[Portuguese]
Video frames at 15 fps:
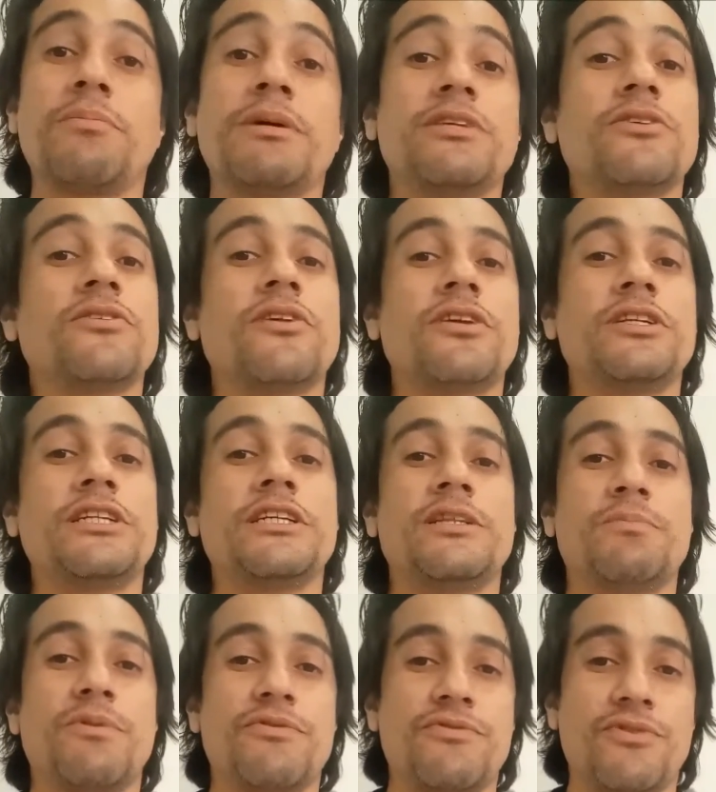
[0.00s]
a metodologia
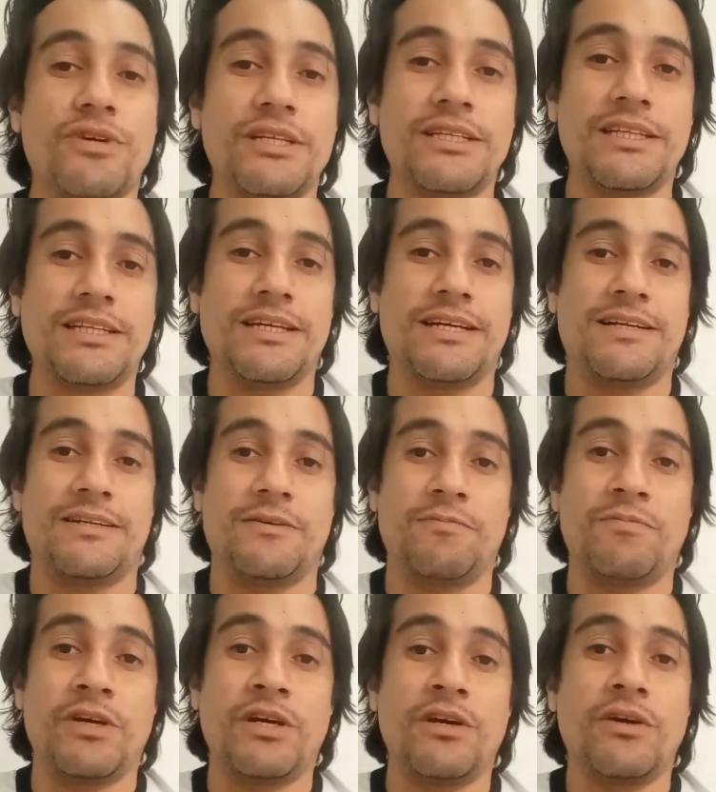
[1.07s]
da professora Daniela.